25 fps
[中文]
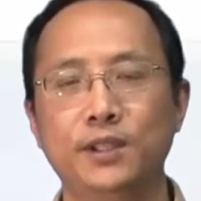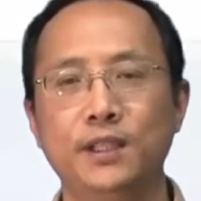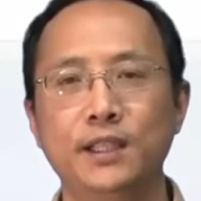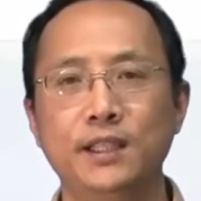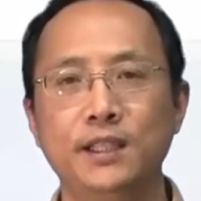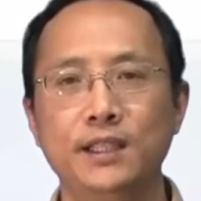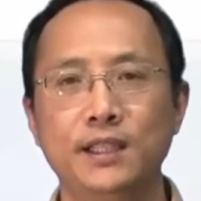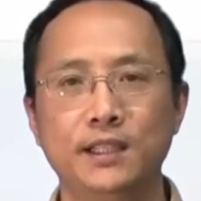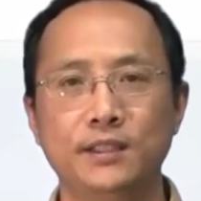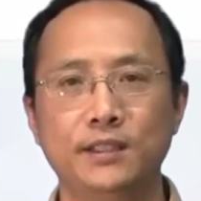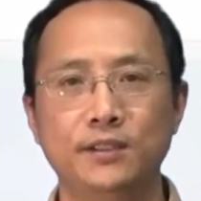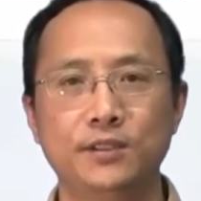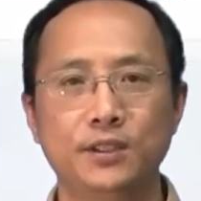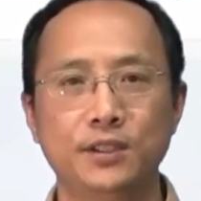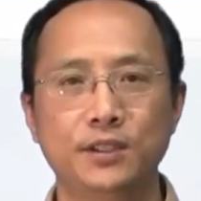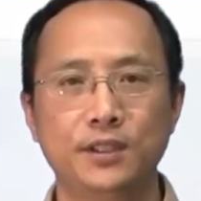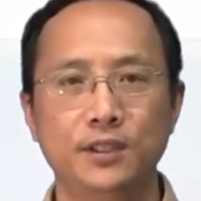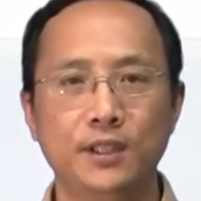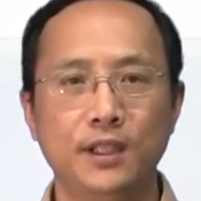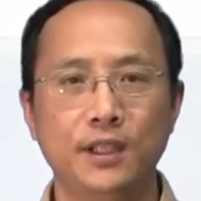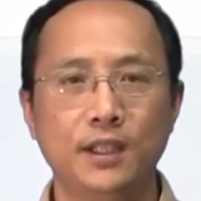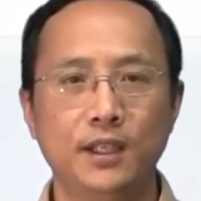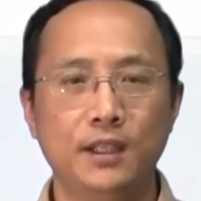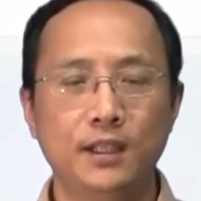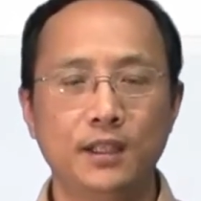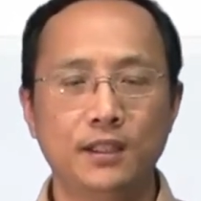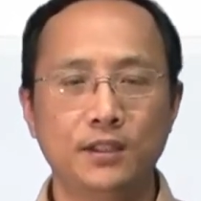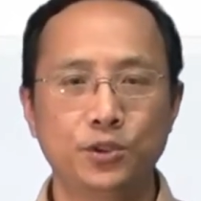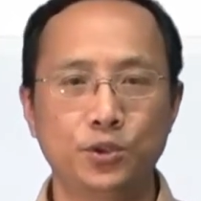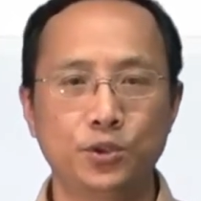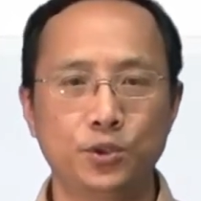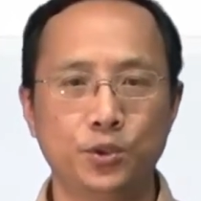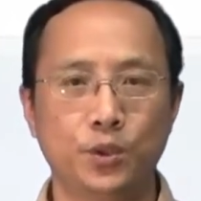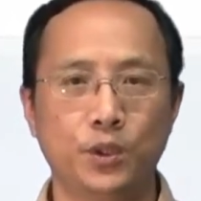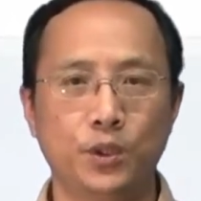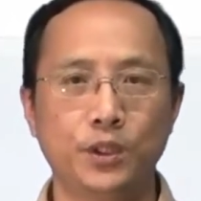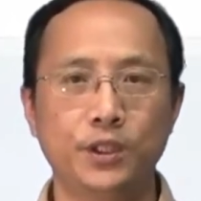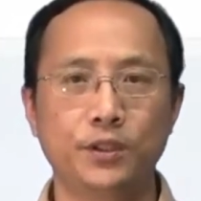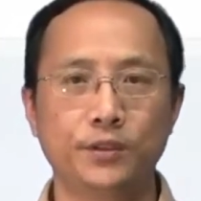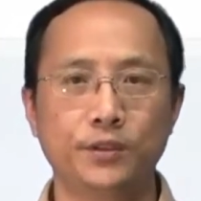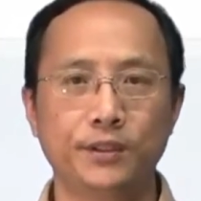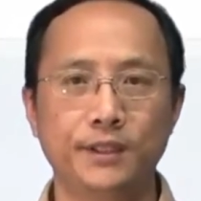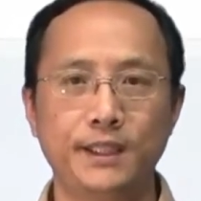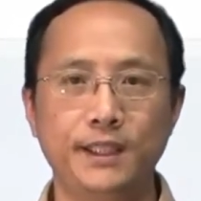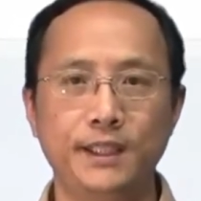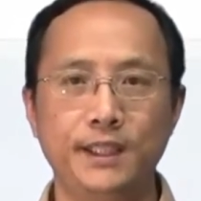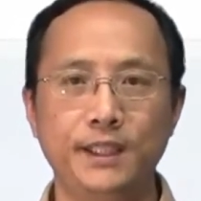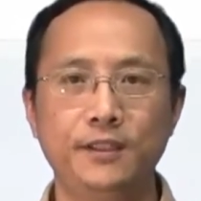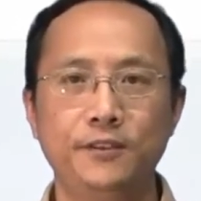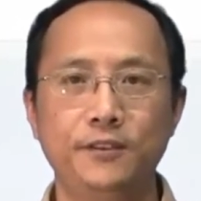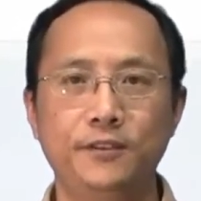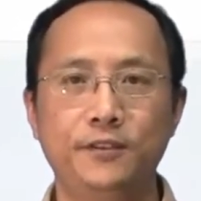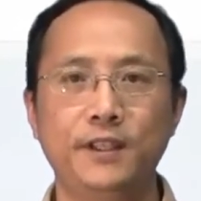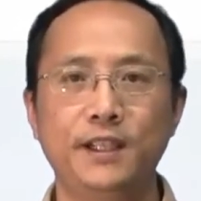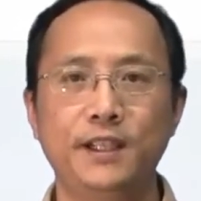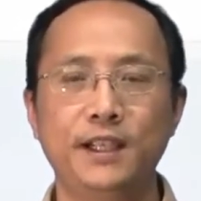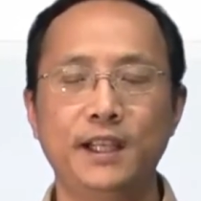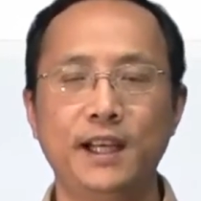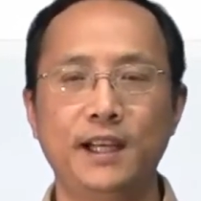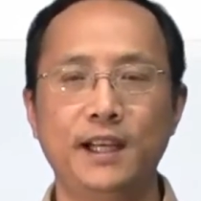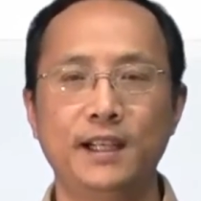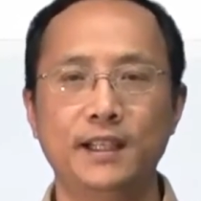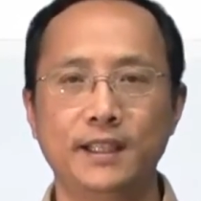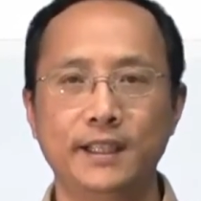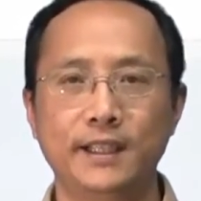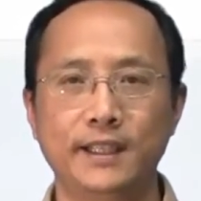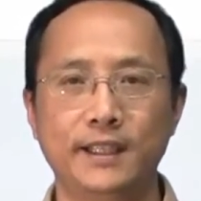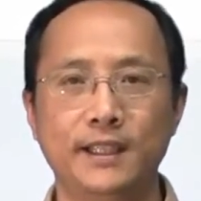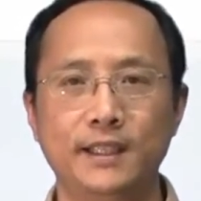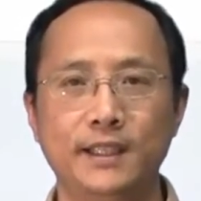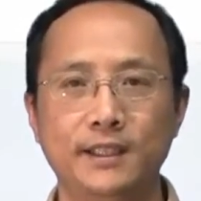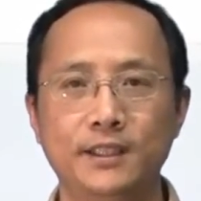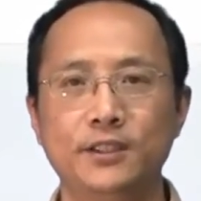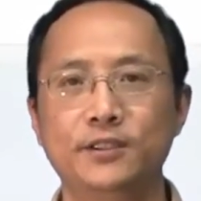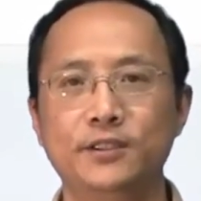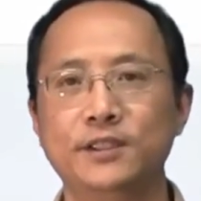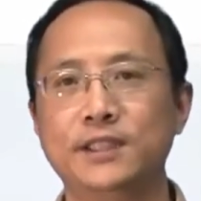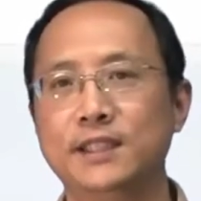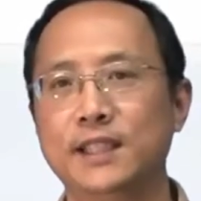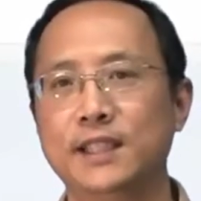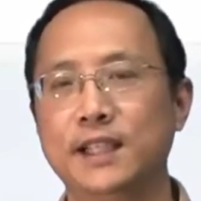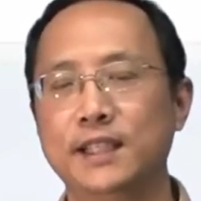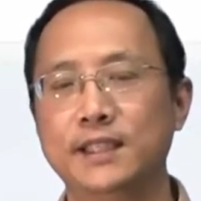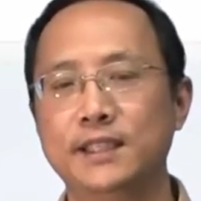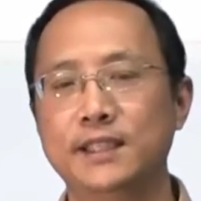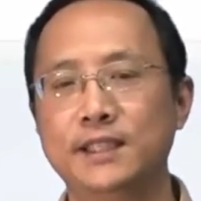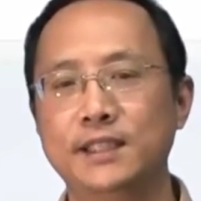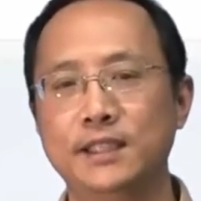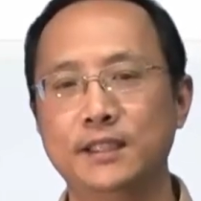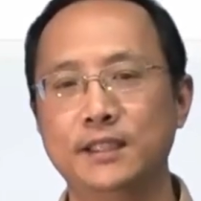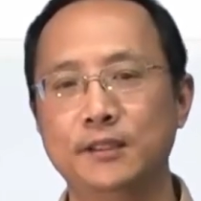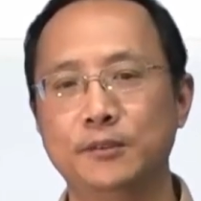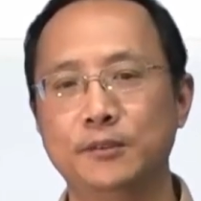也就是所有第一分量给它收集在一起。